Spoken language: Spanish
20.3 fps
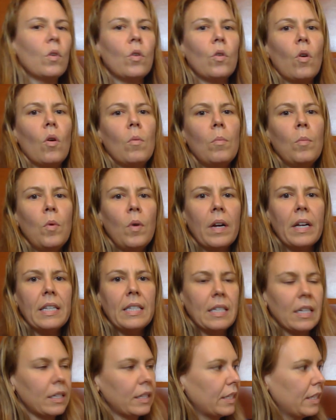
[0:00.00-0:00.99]
¿Cómo
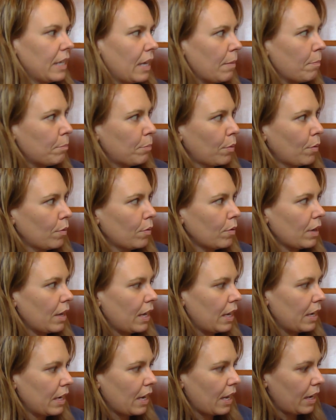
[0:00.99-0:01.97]
es el tiempo
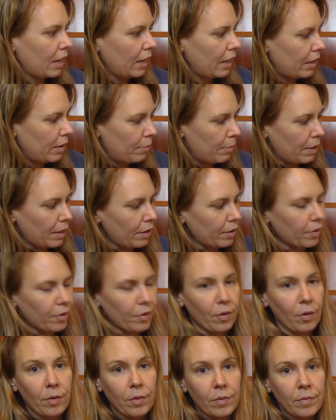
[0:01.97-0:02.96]
en el
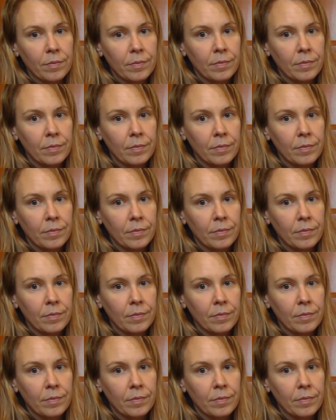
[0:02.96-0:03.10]
invierno?